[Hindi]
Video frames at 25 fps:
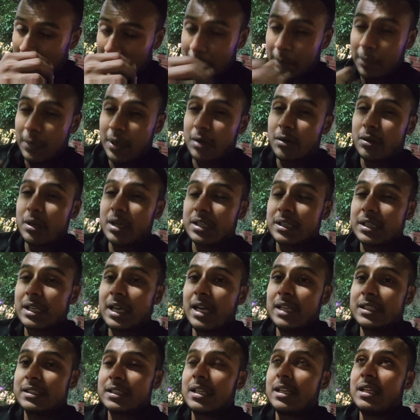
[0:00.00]
मेरे को लगता
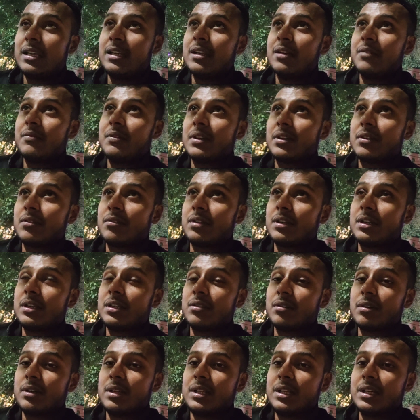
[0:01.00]
है आज के लिए इनफ है क्योंकि
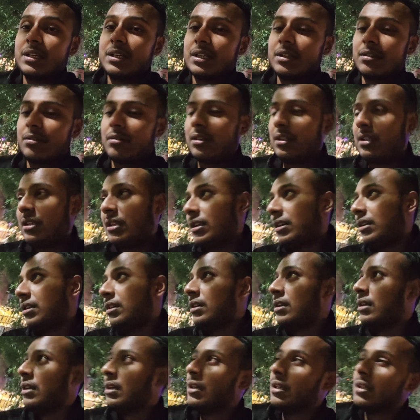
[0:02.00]
थोड़ी दिक्कत हो रही थी
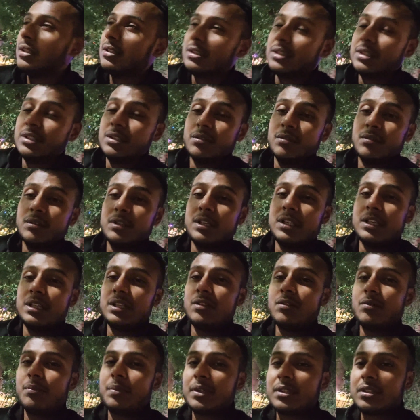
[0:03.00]
चीज़ें हो नहीं रही
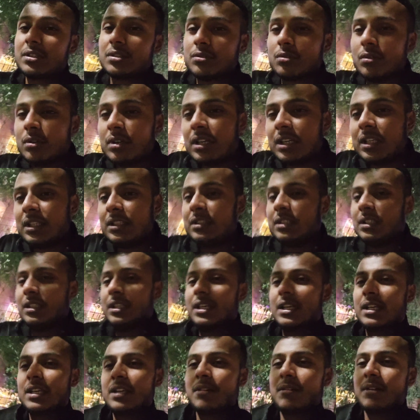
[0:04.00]
थी ऊपर से शोल्डर इंजरी
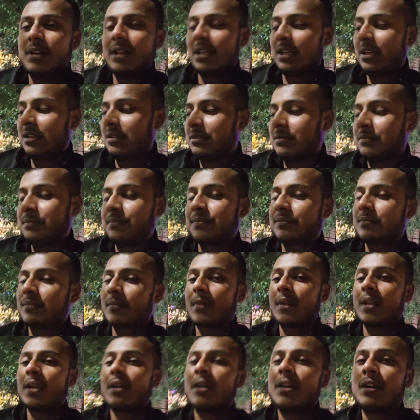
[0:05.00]
है ये वाले
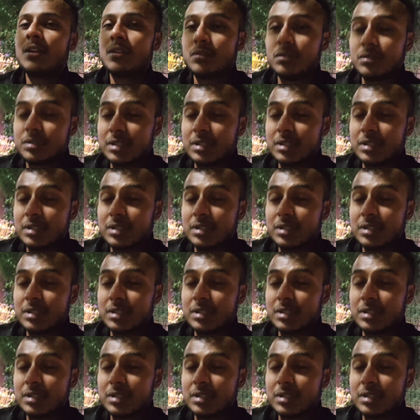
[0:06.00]
तो